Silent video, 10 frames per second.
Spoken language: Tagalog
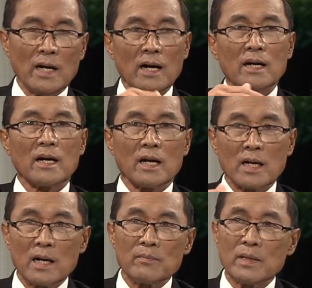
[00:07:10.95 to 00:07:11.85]
agar
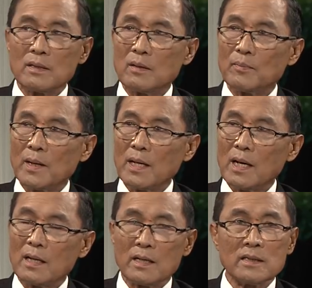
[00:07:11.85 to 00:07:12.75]
aramid da pay
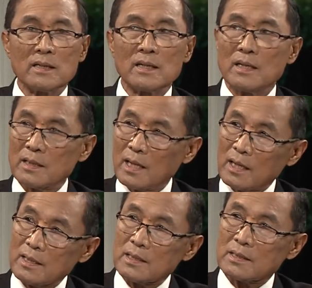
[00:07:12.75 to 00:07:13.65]
lang iti
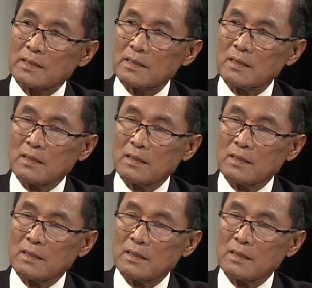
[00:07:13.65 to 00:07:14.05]
kinadakes